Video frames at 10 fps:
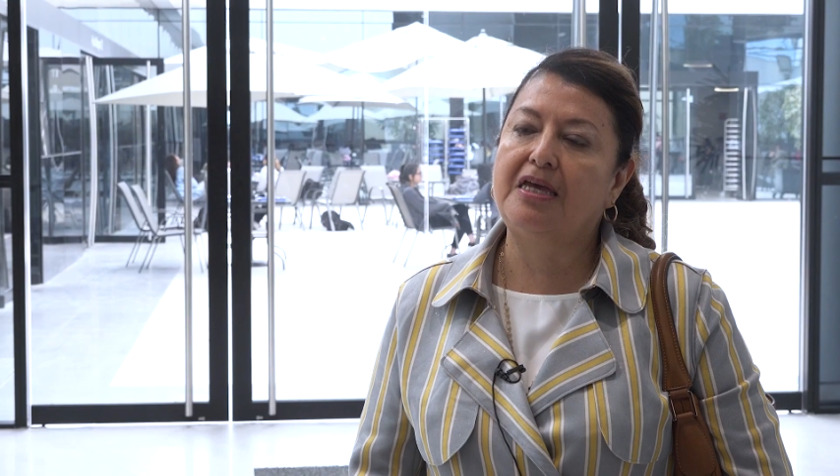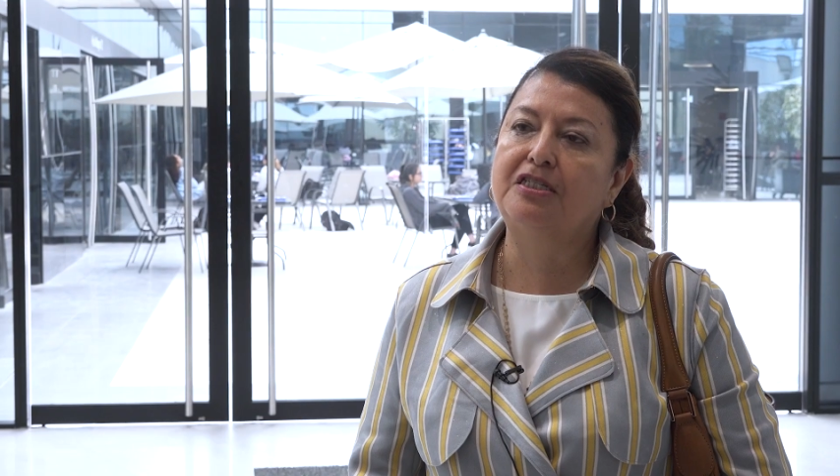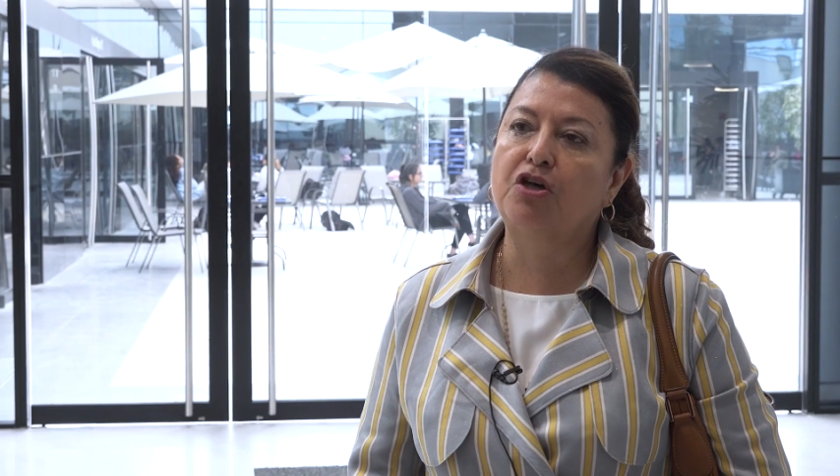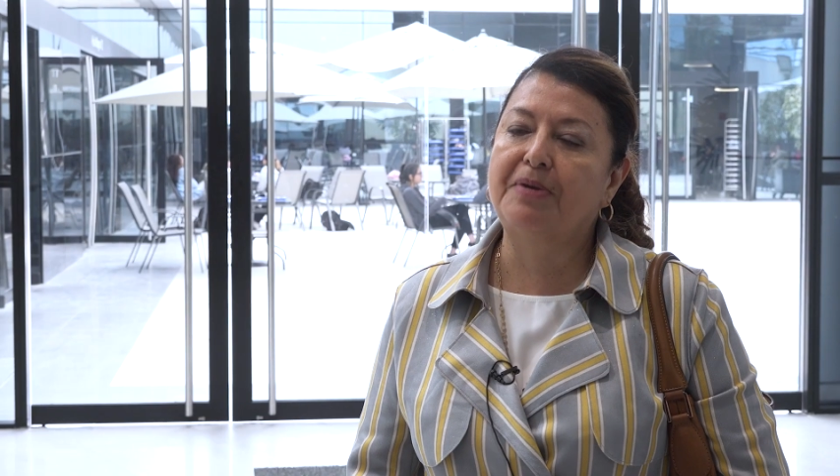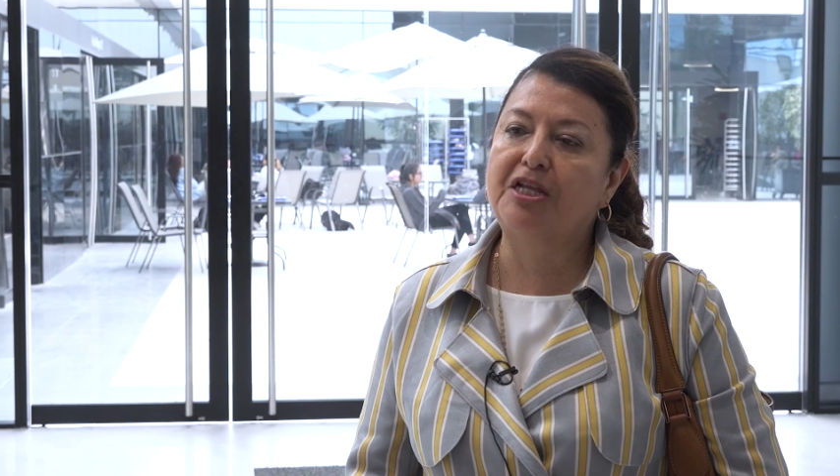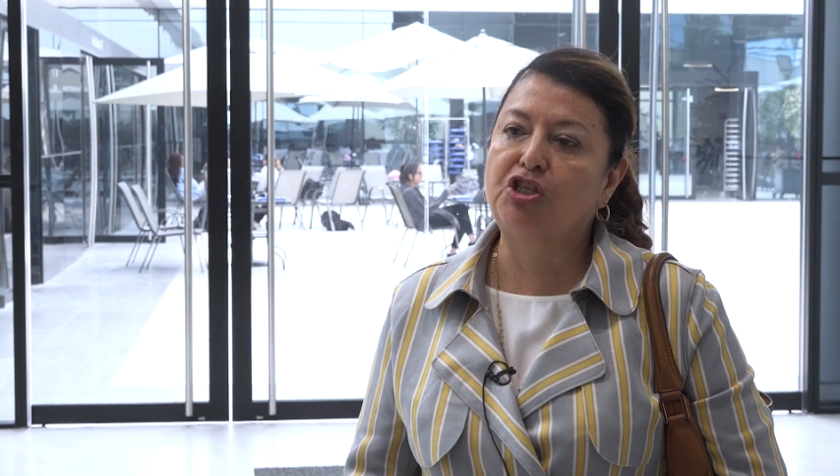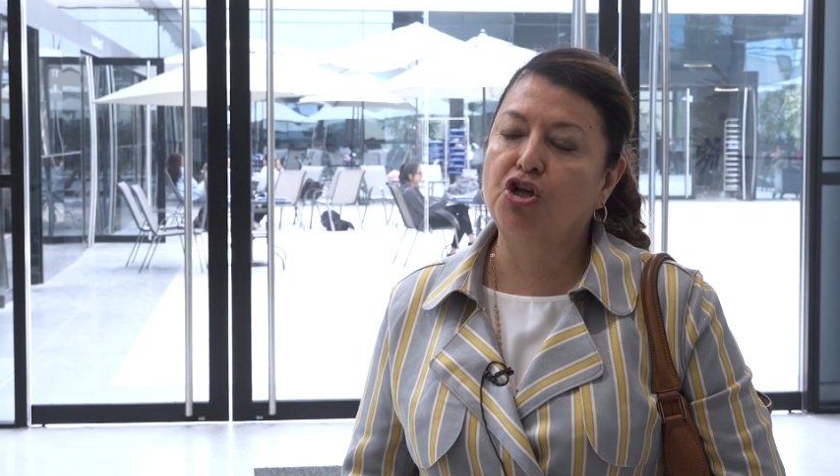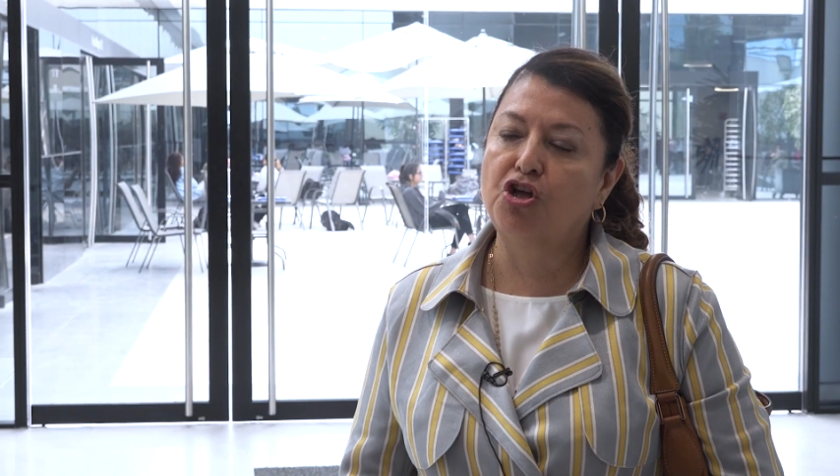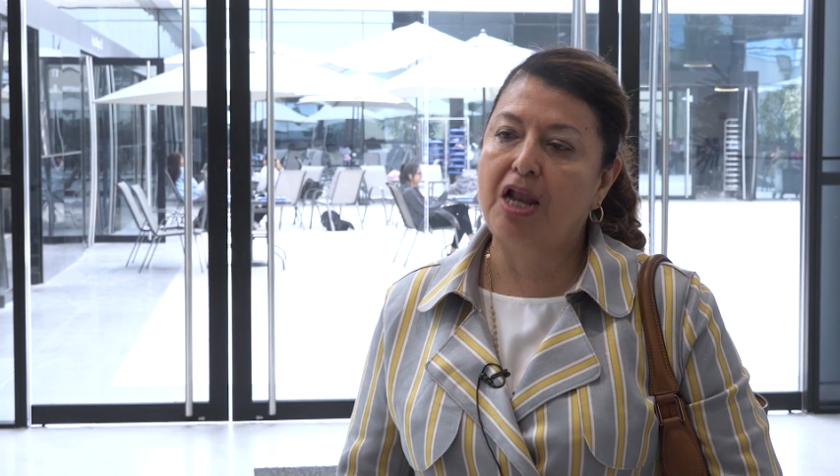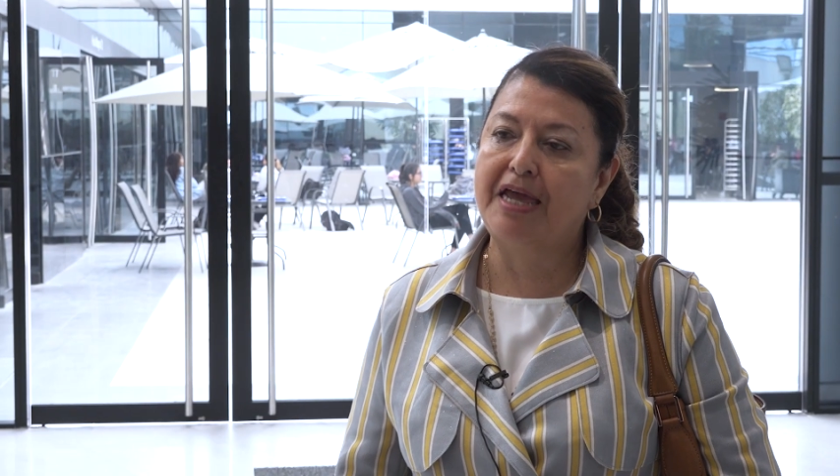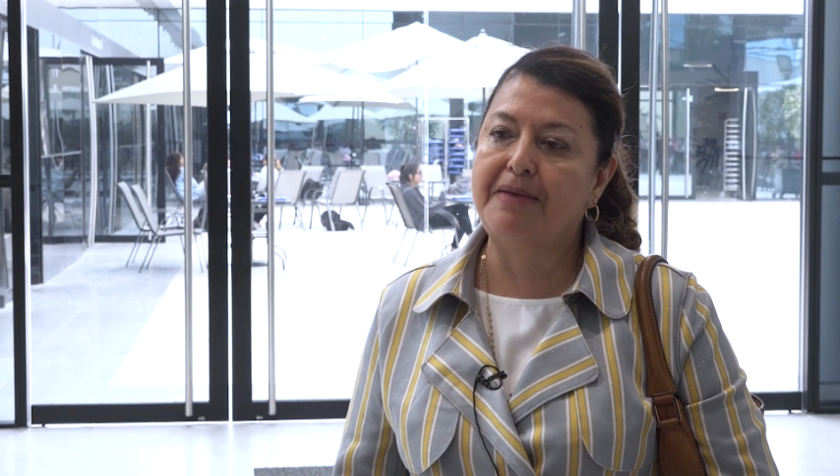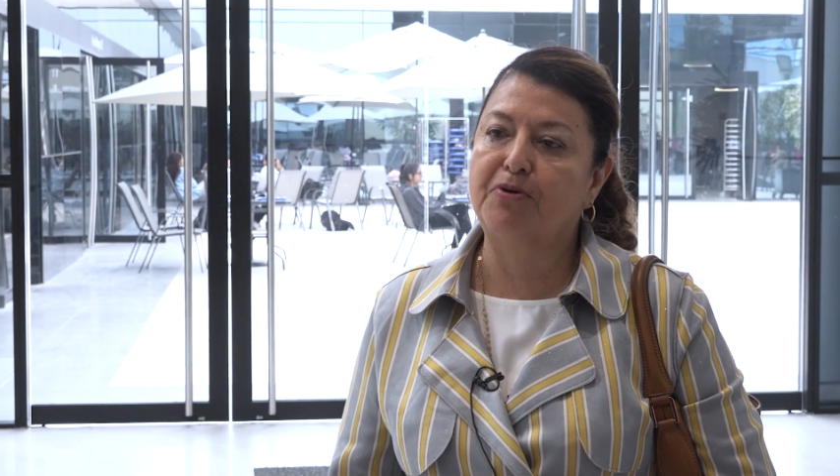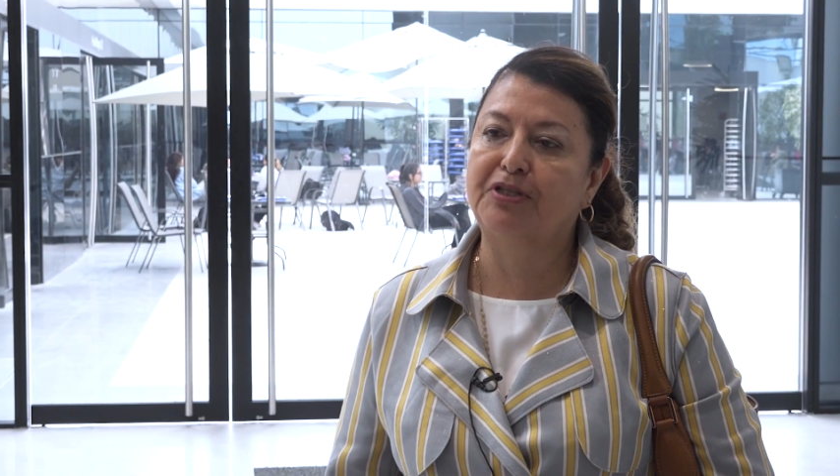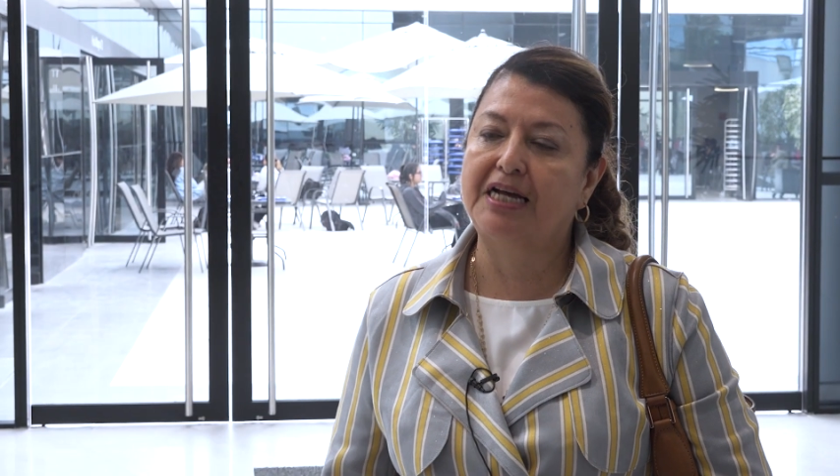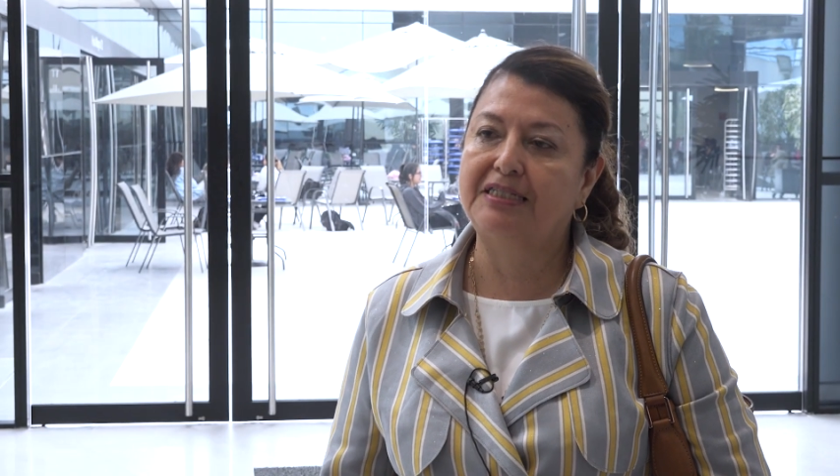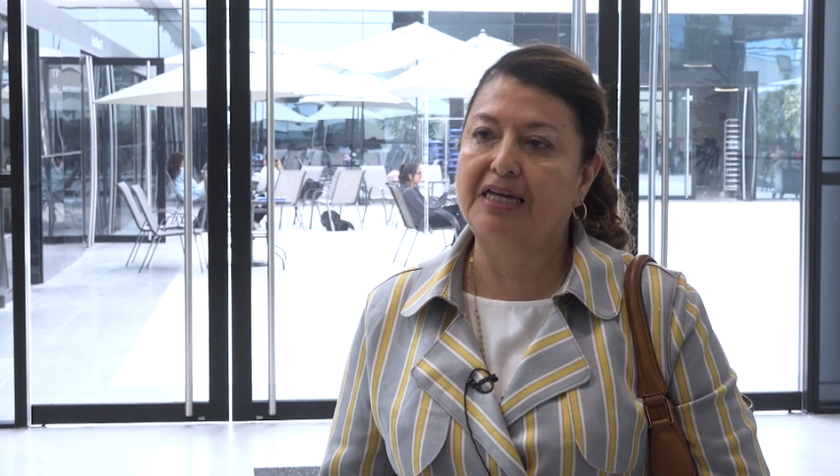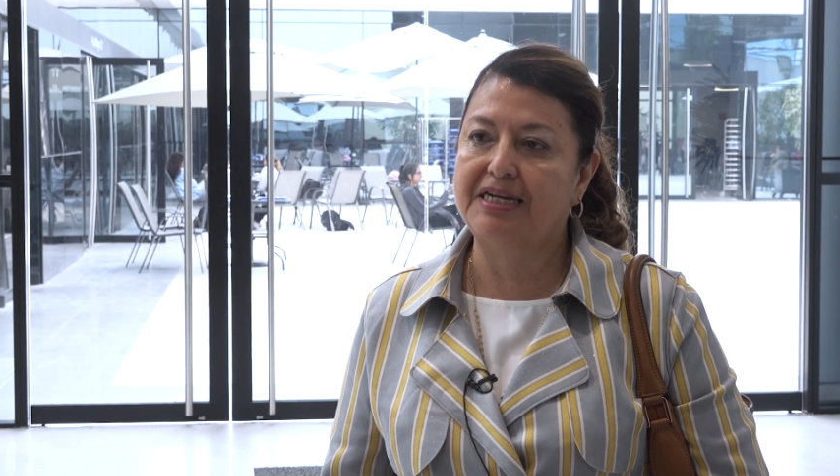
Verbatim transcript: sobre todo la importancia